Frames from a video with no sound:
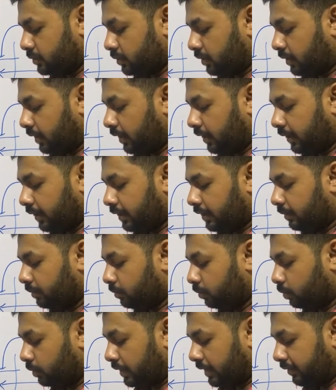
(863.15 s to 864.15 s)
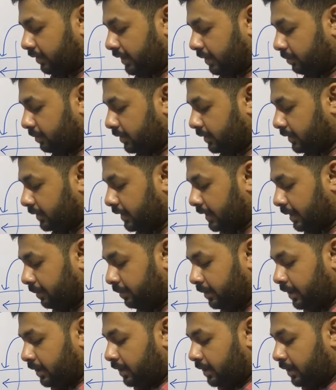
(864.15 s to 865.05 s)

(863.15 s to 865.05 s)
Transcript: சொல்கிறாங்க மூன்றாவதையும் எடுக்கலாம்